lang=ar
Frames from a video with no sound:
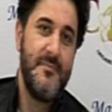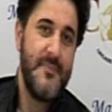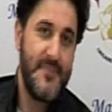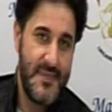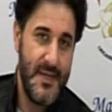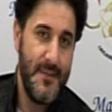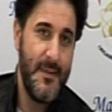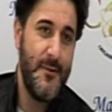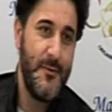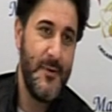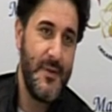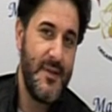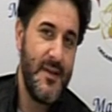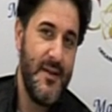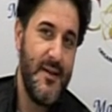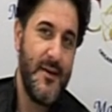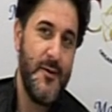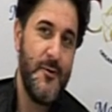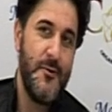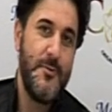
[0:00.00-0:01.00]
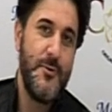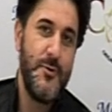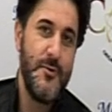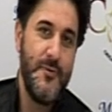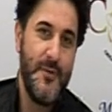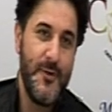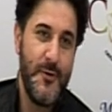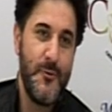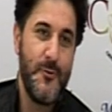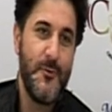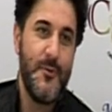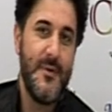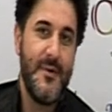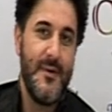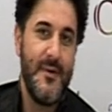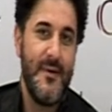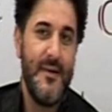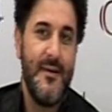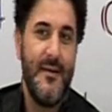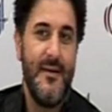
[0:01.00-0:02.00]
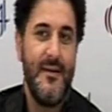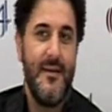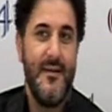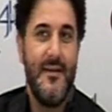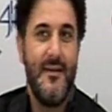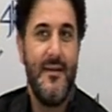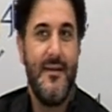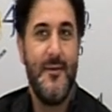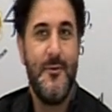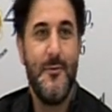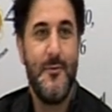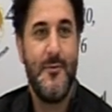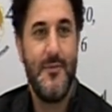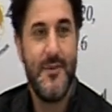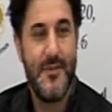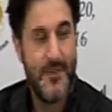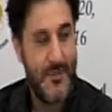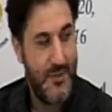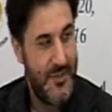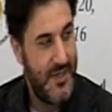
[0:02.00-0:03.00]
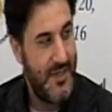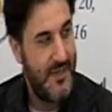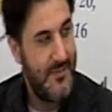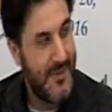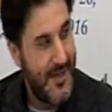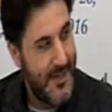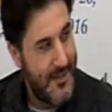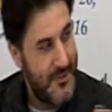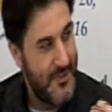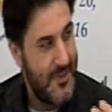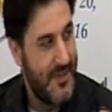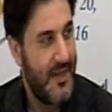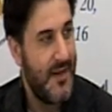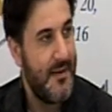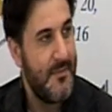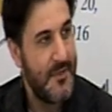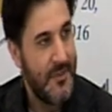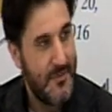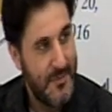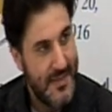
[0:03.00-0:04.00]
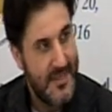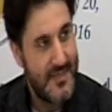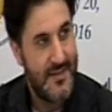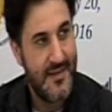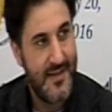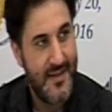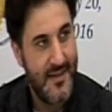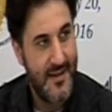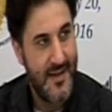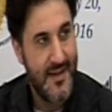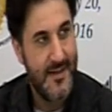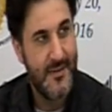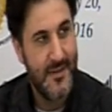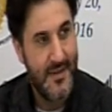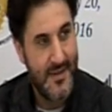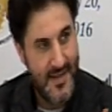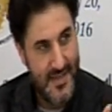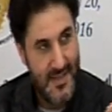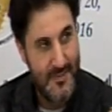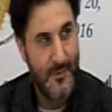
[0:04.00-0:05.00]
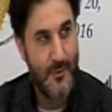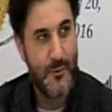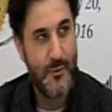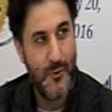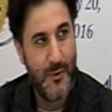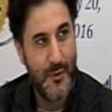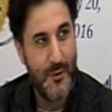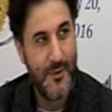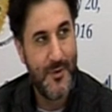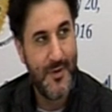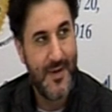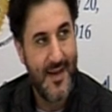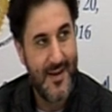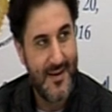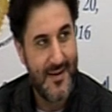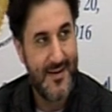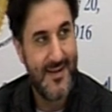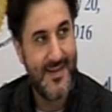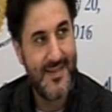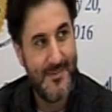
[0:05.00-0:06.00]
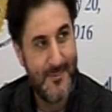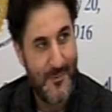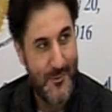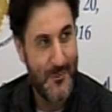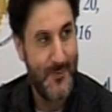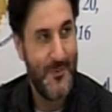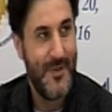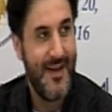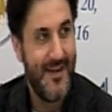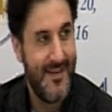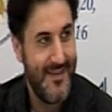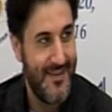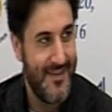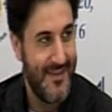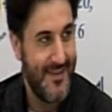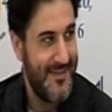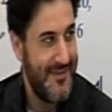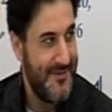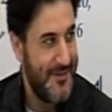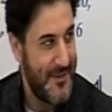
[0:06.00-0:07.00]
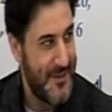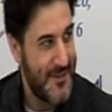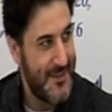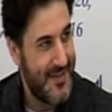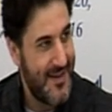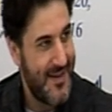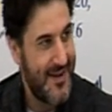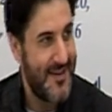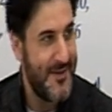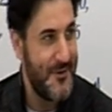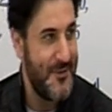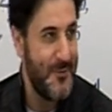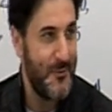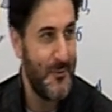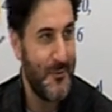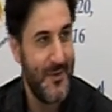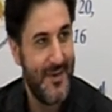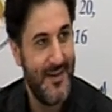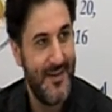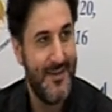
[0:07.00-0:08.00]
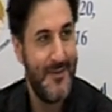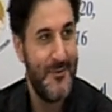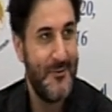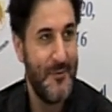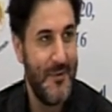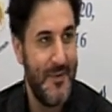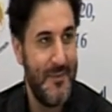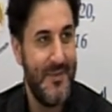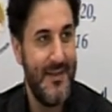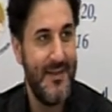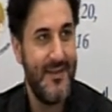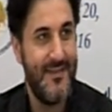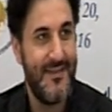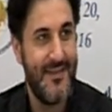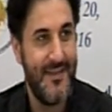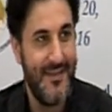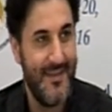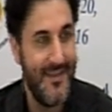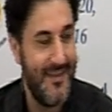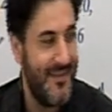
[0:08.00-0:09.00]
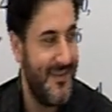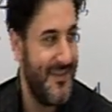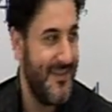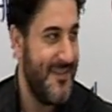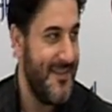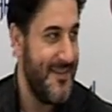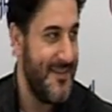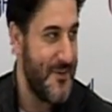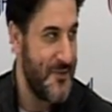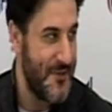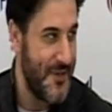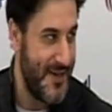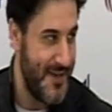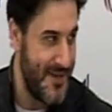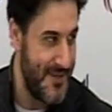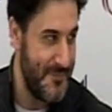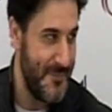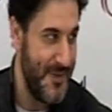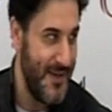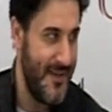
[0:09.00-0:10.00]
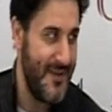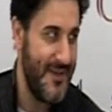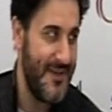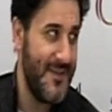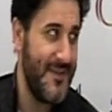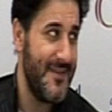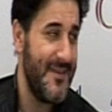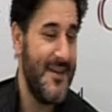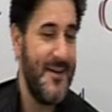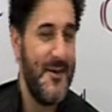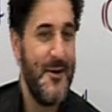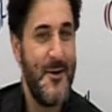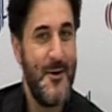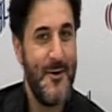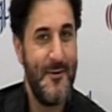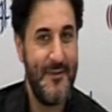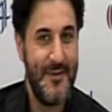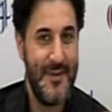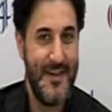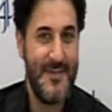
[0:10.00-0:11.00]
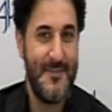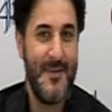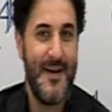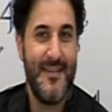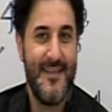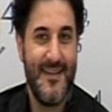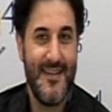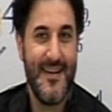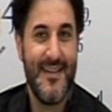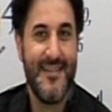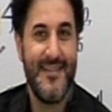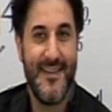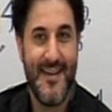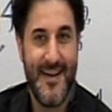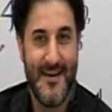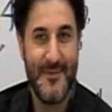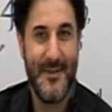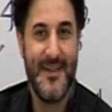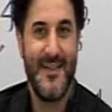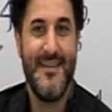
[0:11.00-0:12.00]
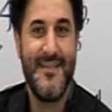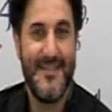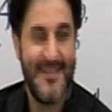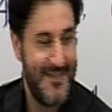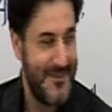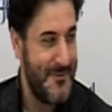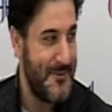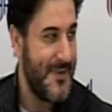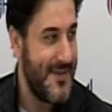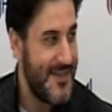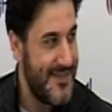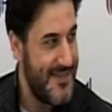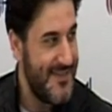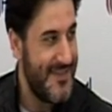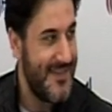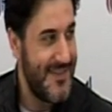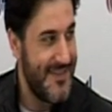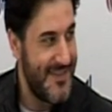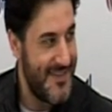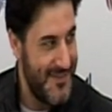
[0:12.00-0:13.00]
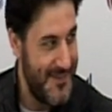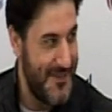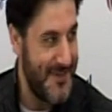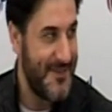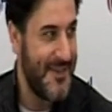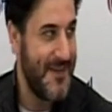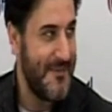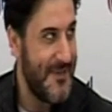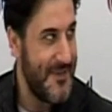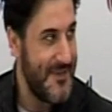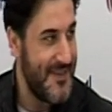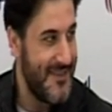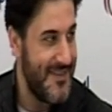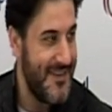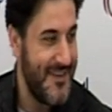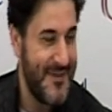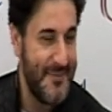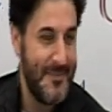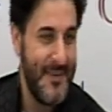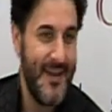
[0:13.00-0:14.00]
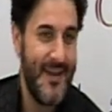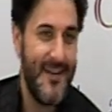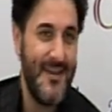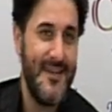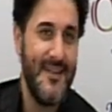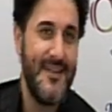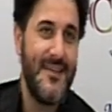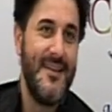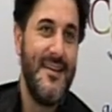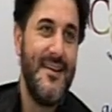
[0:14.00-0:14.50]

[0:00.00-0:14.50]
سبق قلت لك انه بتشوفي انه آه، انه في جيل بعد جيل انا من ثمان سنين كانت الناس الموجوده هون غير الناس الموجوده حاليا في ناس تخرجت وطلعت وعملت نجاحات آه، نجاحات طبعا. بالحياه في ناس بعدها ناطره عم تخلص سنه ورا سنه لتقدر كمان تنطلق بالحياه